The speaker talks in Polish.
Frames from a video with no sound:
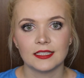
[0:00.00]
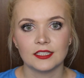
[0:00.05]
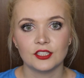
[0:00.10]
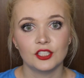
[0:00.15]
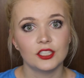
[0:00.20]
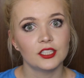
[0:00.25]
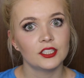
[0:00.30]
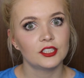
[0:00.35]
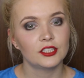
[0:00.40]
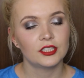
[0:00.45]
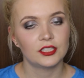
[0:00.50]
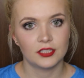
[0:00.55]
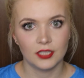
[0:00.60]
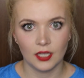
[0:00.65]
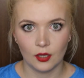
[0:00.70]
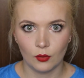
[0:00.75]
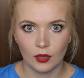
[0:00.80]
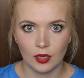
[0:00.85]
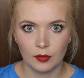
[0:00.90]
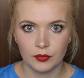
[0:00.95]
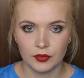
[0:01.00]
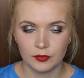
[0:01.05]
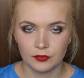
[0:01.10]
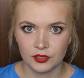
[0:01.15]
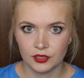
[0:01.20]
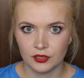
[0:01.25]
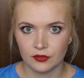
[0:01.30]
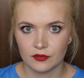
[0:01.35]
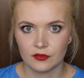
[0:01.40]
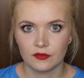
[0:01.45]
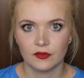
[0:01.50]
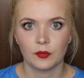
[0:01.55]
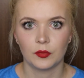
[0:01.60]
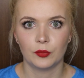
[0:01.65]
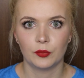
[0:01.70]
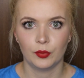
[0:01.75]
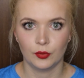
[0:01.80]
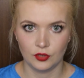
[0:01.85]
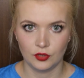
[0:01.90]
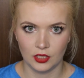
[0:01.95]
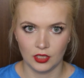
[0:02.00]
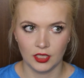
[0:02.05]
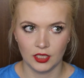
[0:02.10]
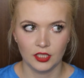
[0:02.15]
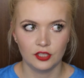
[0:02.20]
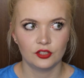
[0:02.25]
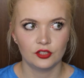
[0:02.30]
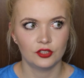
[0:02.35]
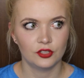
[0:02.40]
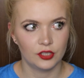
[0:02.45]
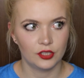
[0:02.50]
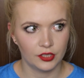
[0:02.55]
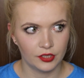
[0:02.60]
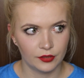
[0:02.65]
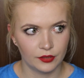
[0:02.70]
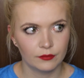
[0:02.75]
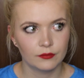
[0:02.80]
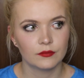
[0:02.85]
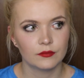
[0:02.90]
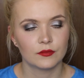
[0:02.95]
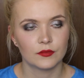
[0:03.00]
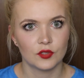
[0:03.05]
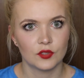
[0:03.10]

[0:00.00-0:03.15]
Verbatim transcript: Dziś chciałabym się z Wami podzielić tym,